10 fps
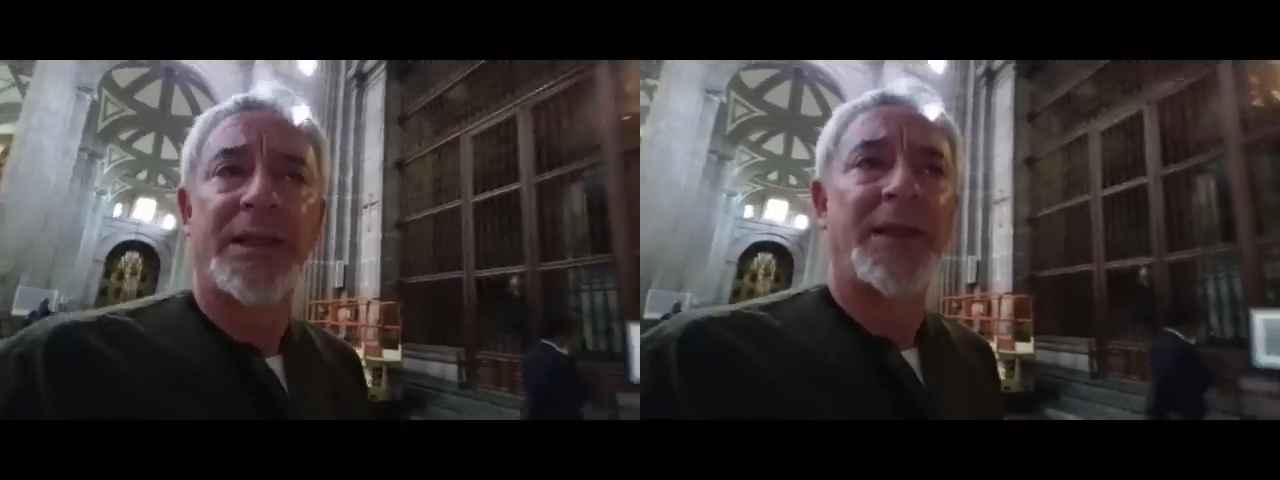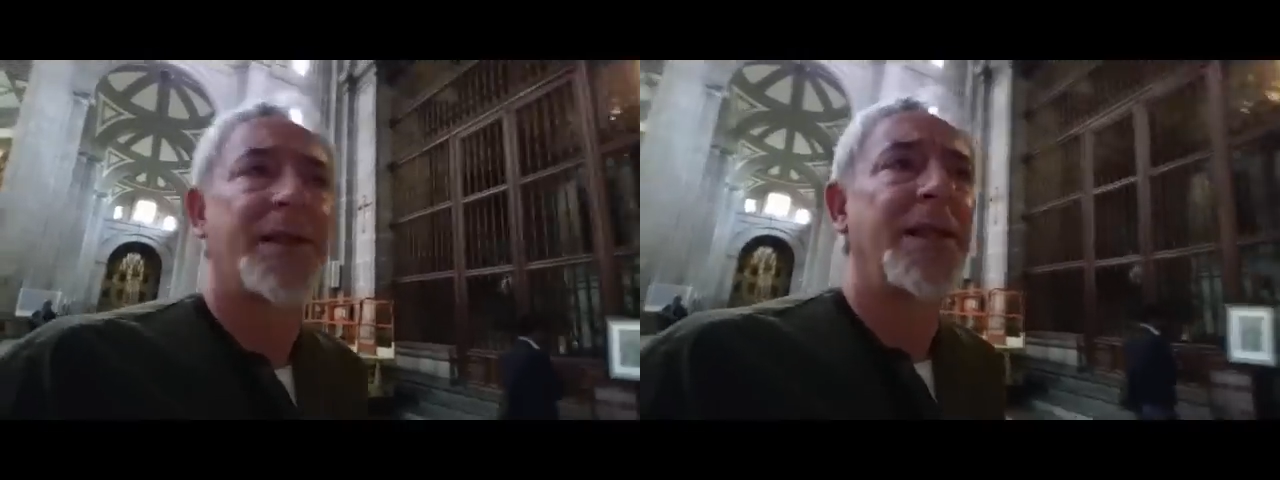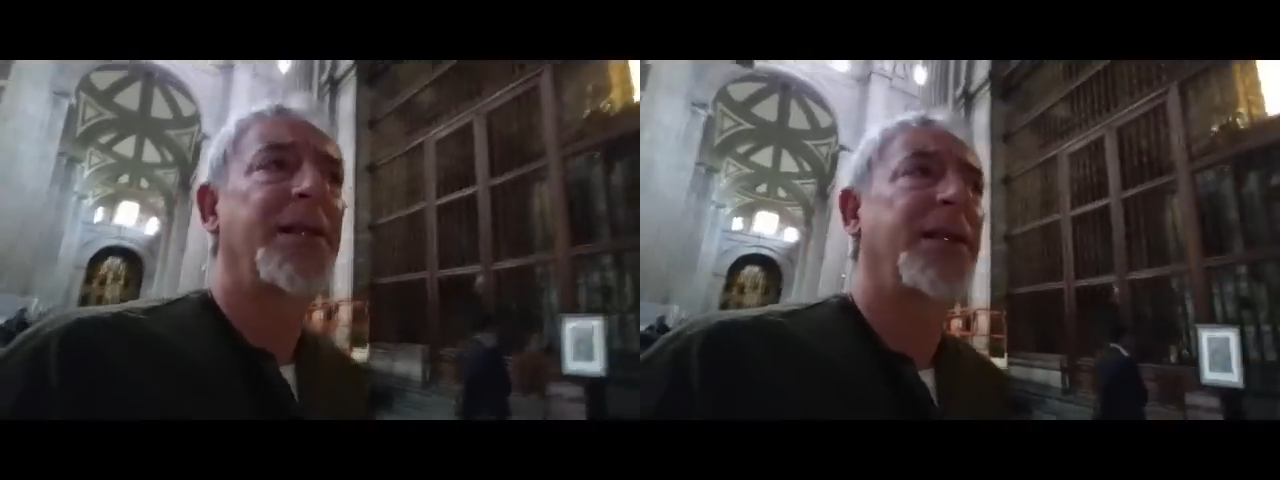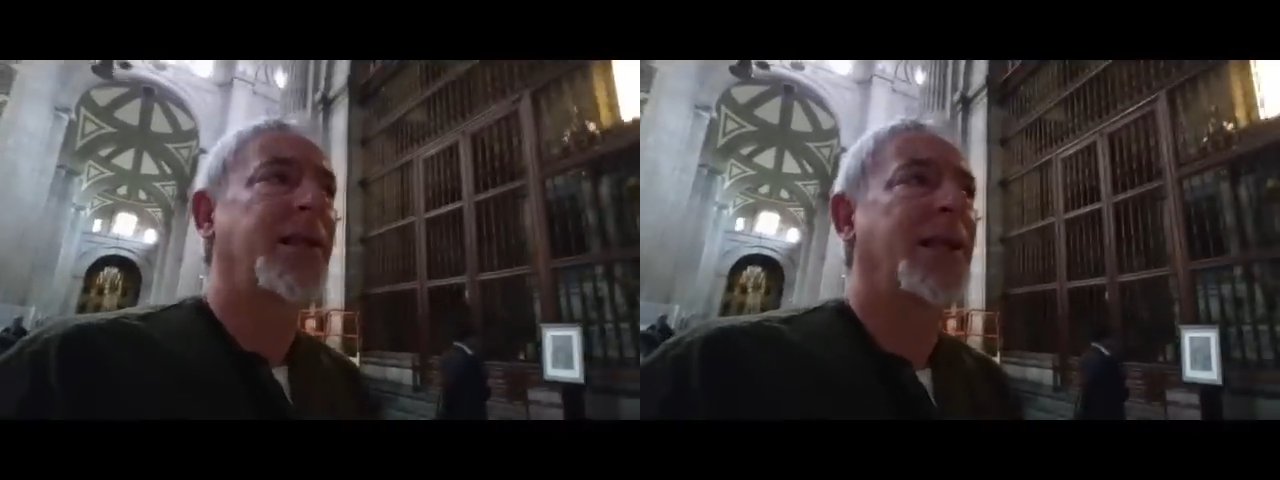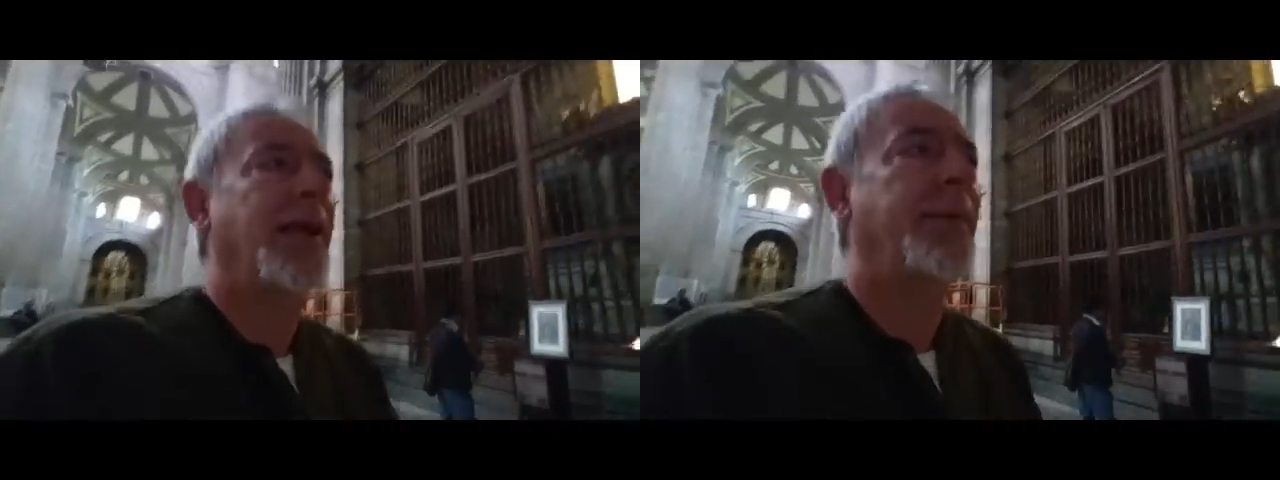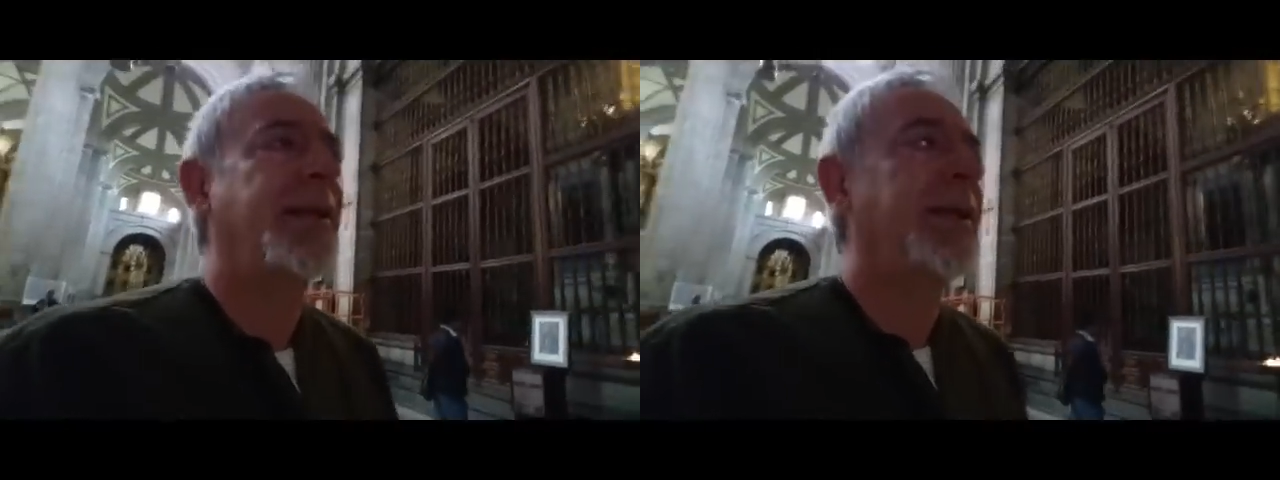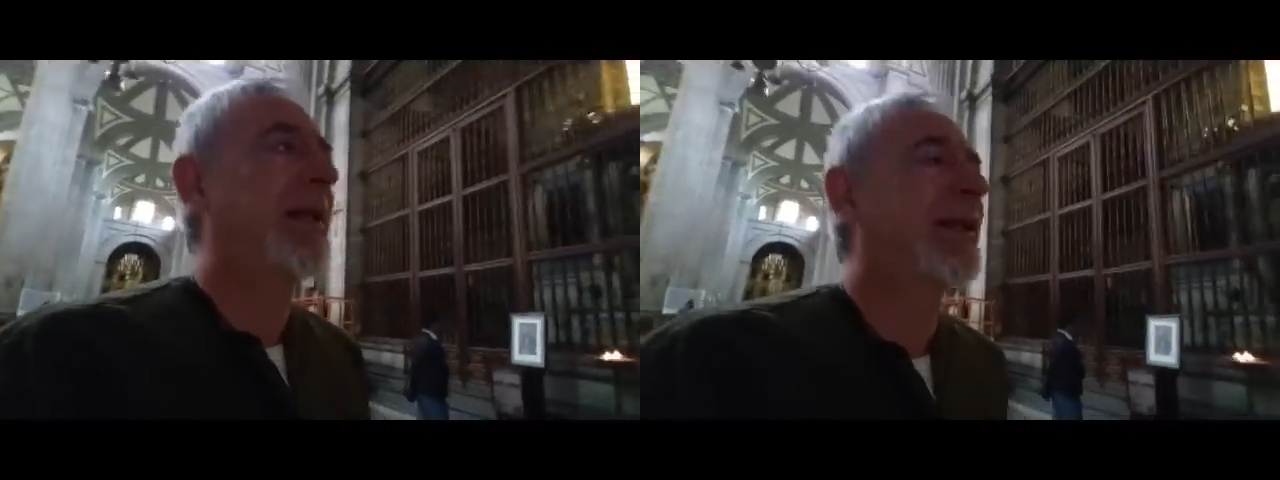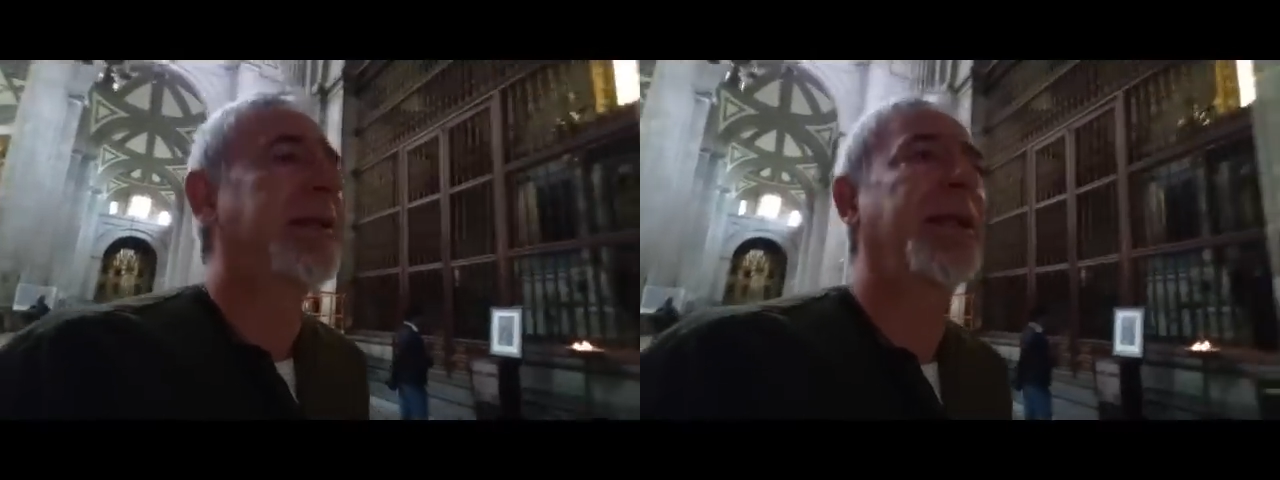te hace sentir que la
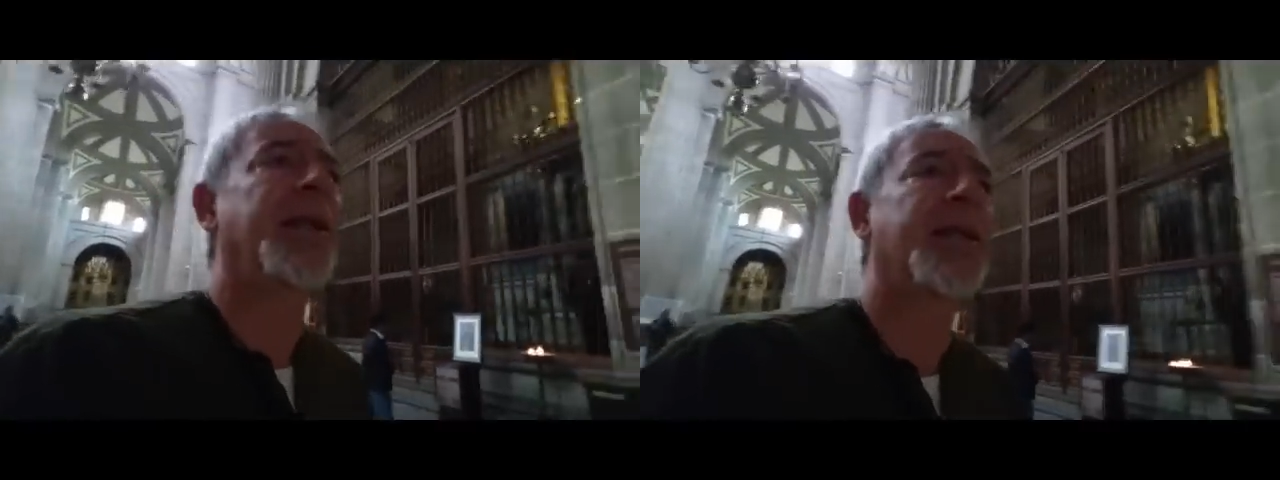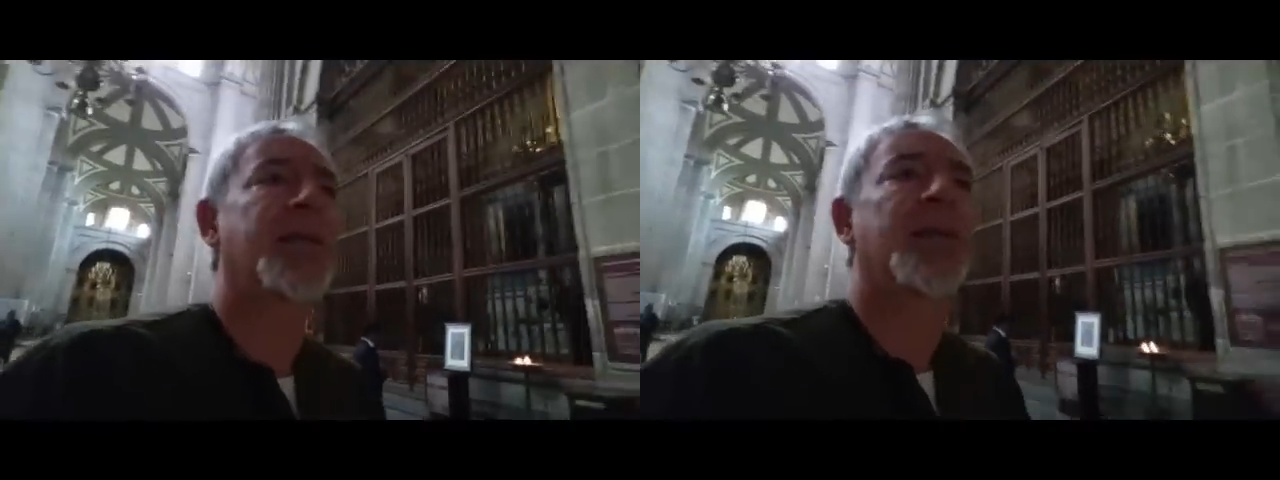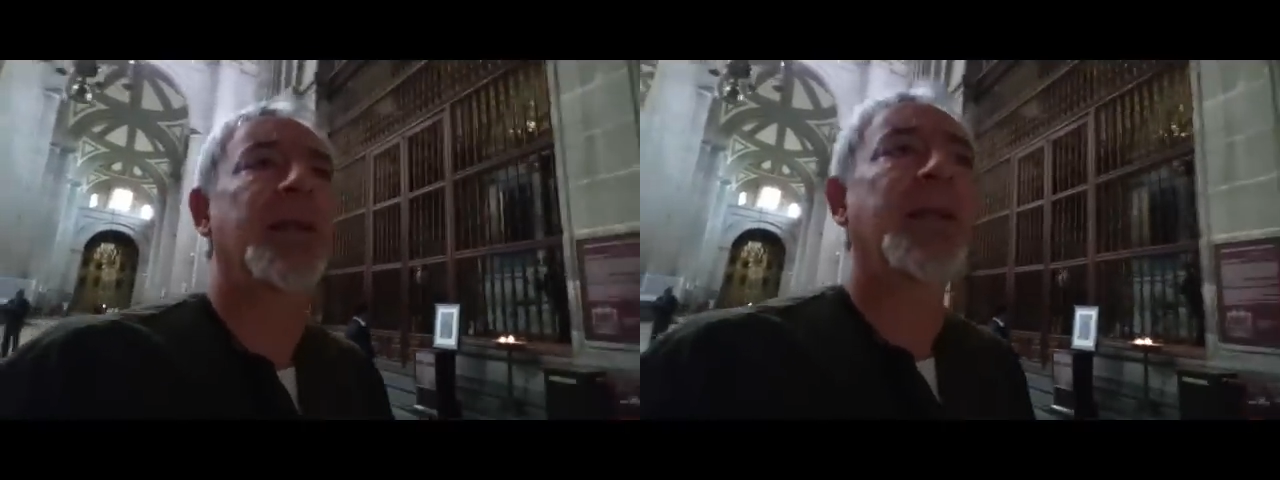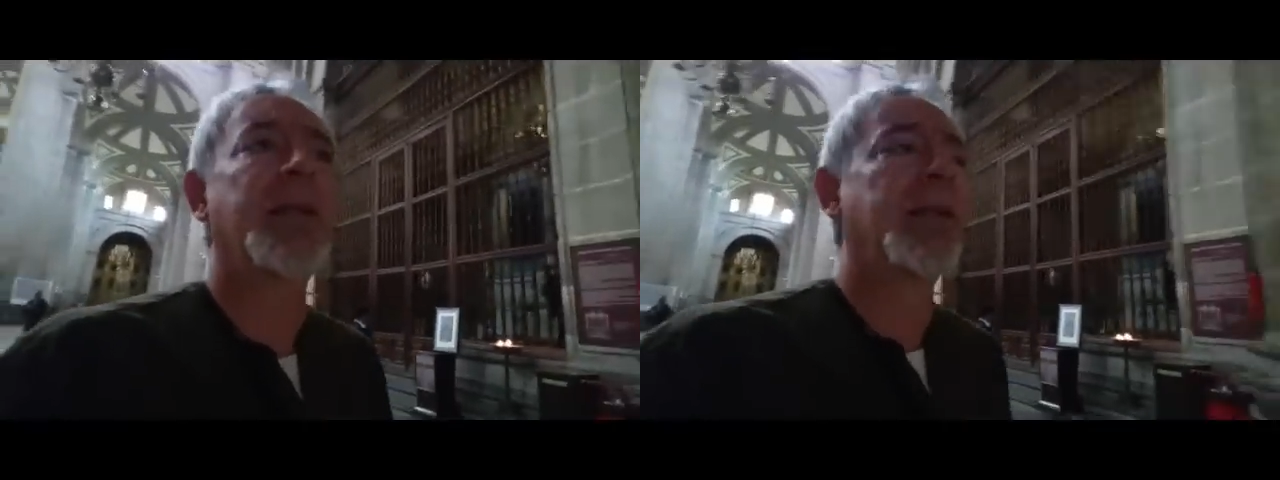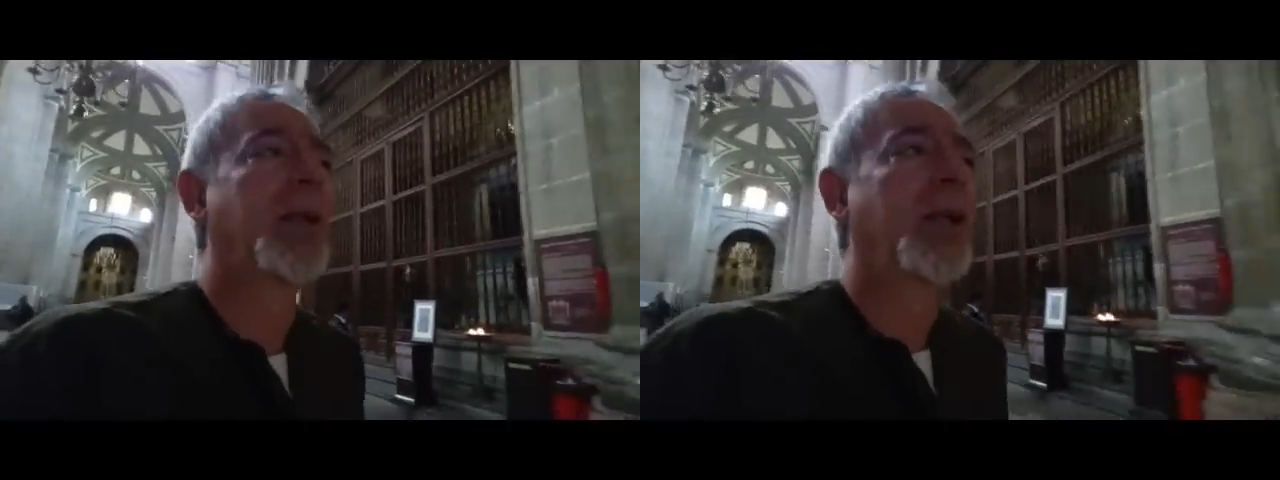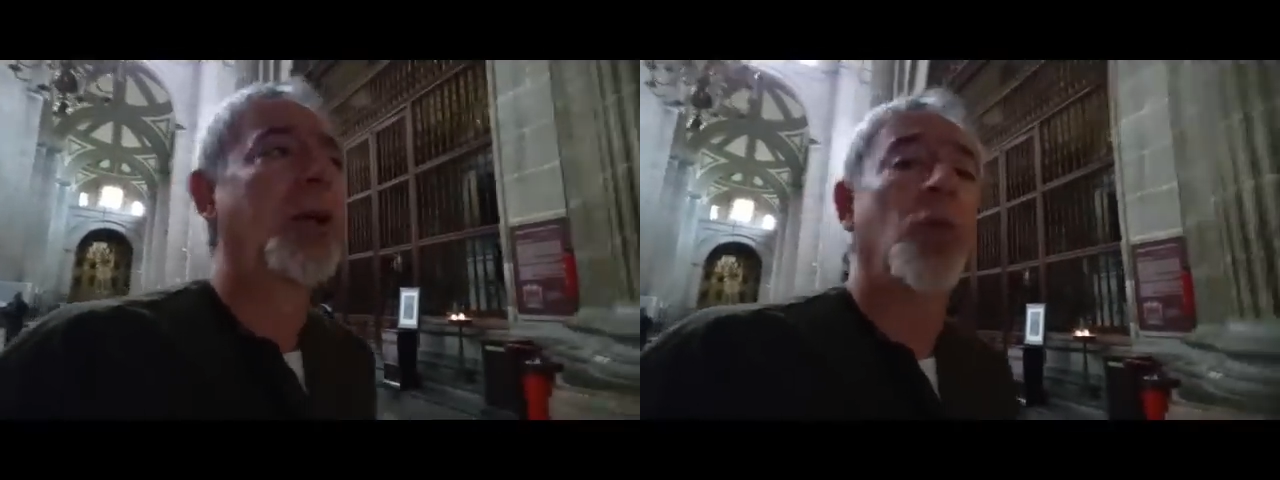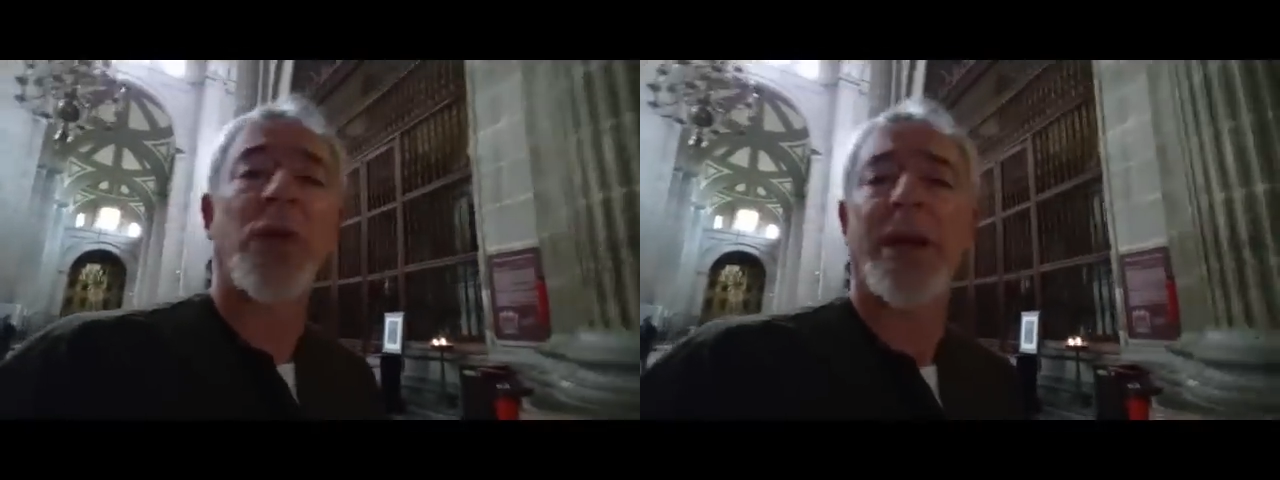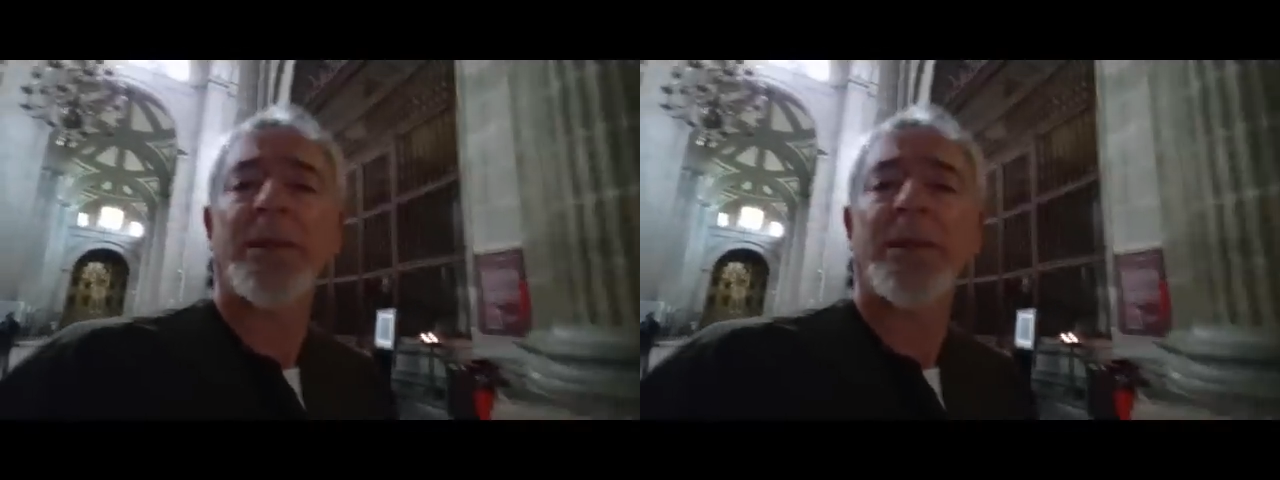vida es eh, un